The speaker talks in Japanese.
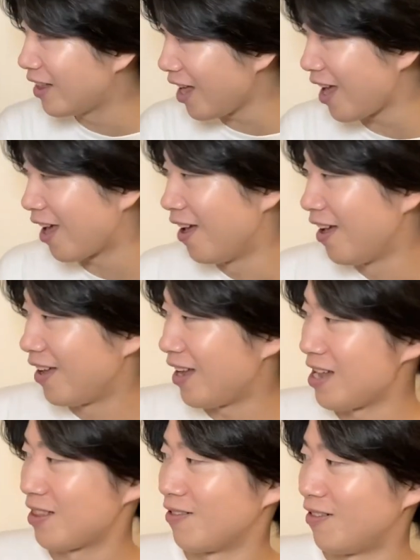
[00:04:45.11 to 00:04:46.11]
で、
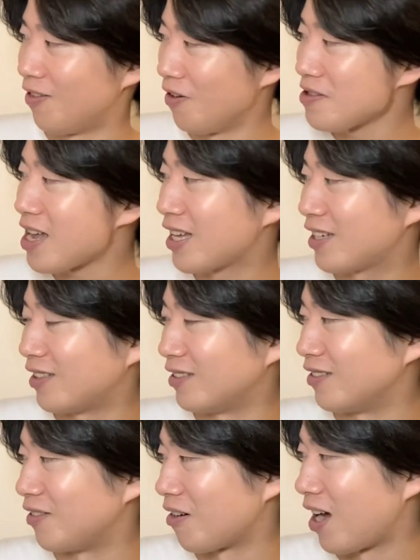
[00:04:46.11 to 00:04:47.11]
えっ、ー、と、尾崎
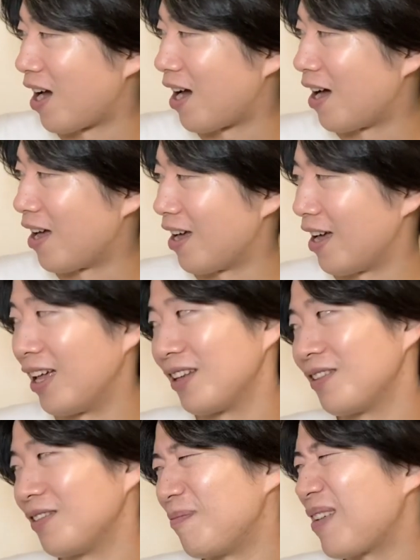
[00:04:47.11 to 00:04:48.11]
君とか、
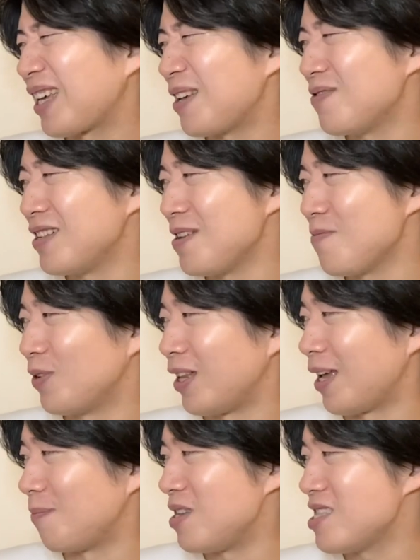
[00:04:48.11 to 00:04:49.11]
えっ、ー、と、まあ、キムリンも
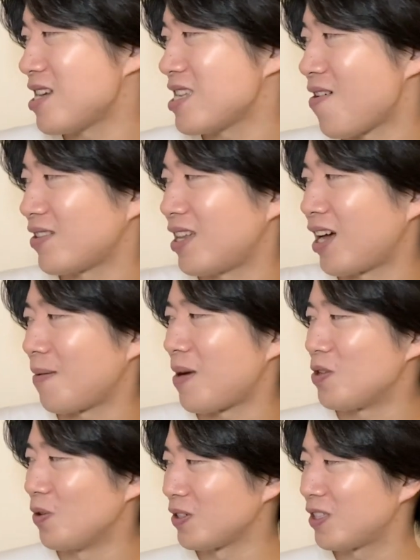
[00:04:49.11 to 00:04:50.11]
ね、みんなに合わせなら、
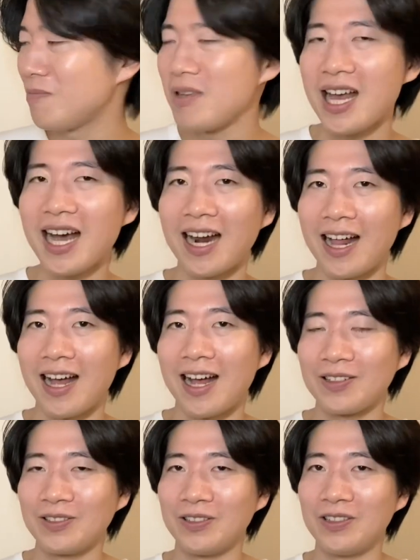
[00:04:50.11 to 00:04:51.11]
まあ、様子見なが
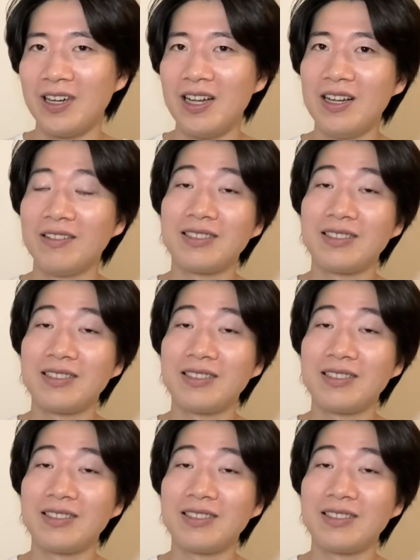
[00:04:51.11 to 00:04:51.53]
ら、その、